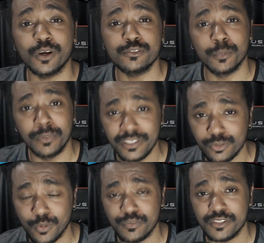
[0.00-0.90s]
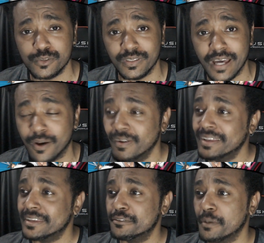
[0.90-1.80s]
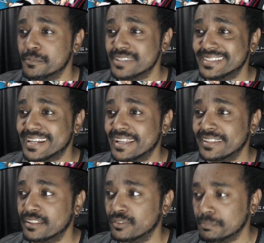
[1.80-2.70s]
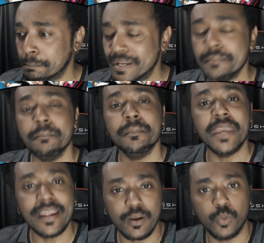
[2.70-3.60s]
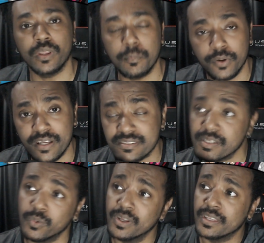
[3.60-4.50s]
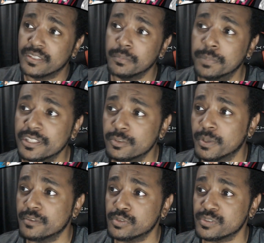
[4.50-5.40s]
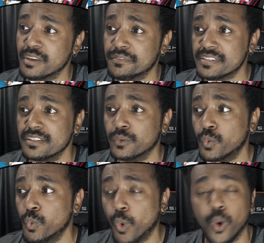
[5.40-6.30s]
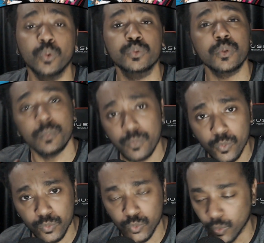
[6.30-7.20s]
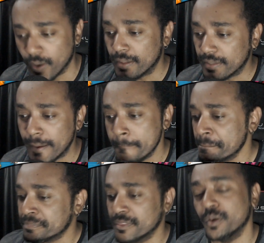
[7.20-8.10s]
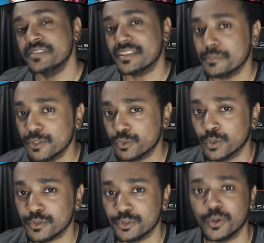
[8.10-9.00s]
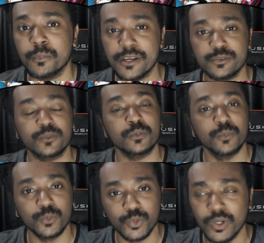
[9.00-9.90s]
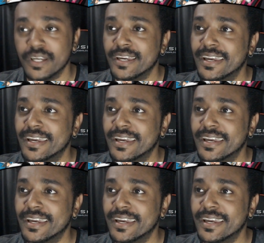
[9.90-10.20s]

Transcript: do nosso Blitz convencional e vamos entrar na primeira colaboração que Blitz Brave Souls está fazendo com outro mundo, né? Não exatamente com outro jogo, mas outro mundo